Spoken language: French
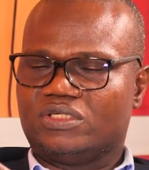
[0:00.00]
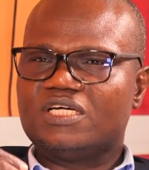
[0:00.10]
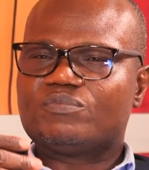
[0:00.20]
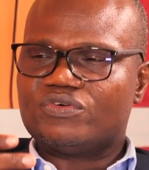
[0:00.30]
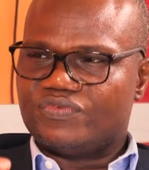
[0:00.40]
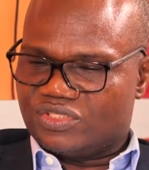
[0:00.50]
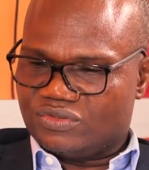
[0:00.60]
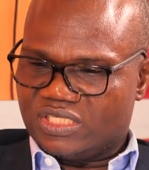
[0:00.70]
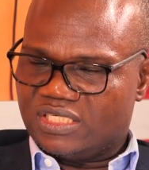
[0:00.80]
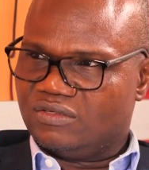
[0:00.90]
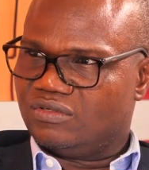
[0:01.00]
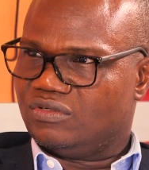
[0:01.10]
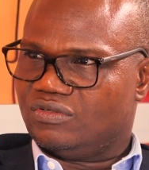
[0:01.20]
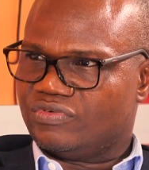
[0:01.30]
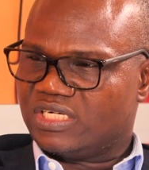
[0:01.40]
on est un professionnel,
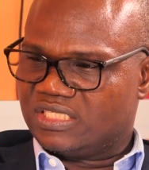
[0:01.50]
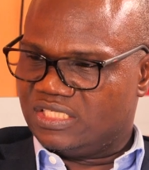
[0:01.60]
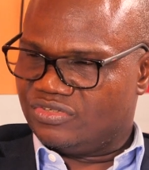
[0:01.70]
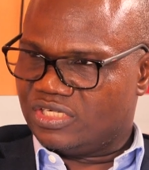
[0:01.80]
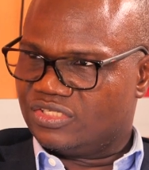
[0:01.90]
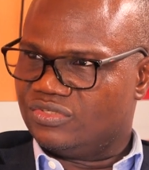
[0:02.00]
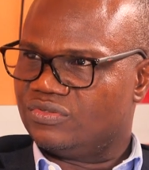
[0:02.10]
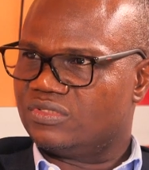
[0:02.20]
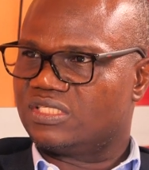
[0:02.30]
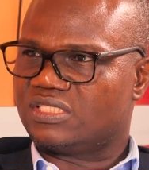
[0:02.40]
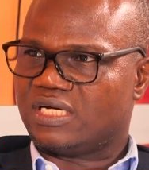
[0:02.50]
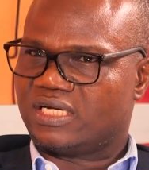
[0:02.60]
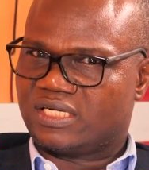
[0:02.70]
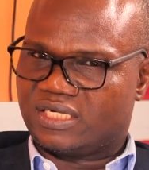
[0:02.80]
on voit la situation, sa